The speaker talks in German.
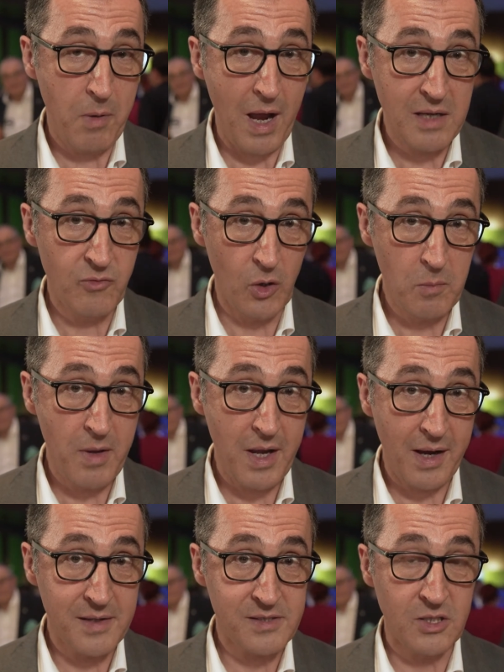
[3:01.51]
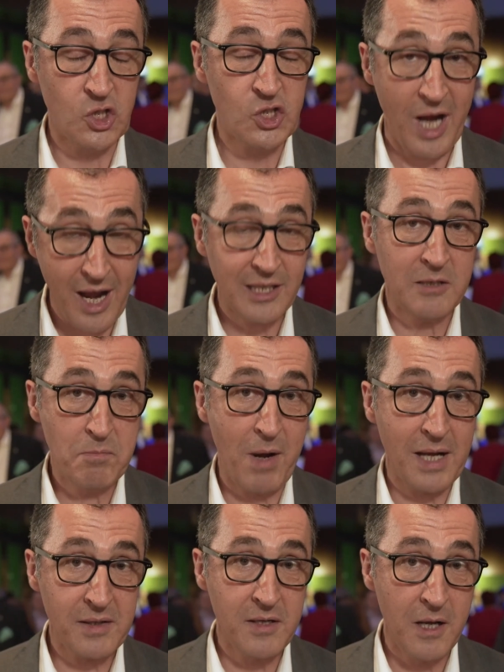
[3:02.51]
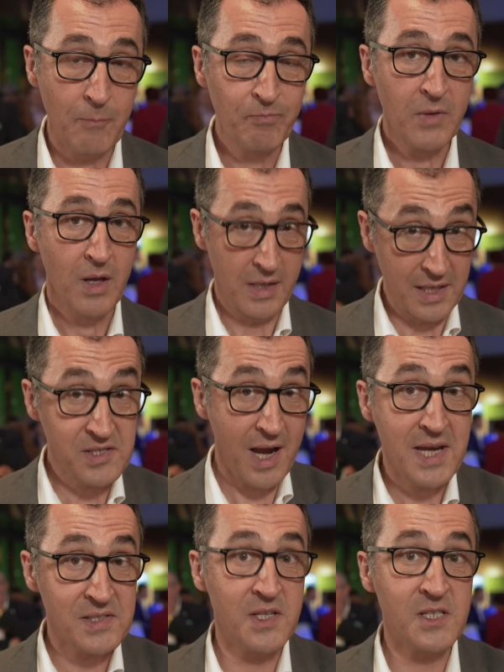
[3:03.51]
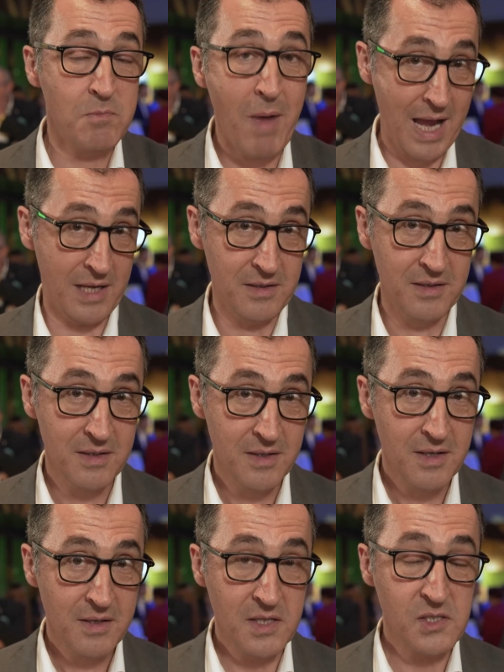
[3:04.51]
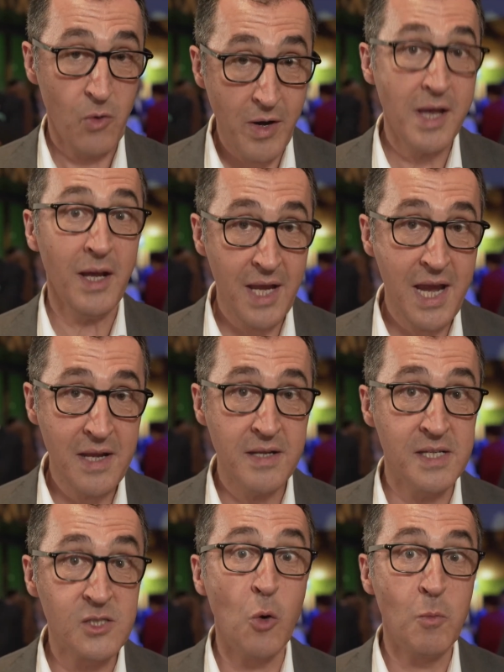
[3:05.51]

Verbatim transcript: Baden-Württemberg hat es einen starken Partner. Jetzt heißt es Macht. Das neue Reden ist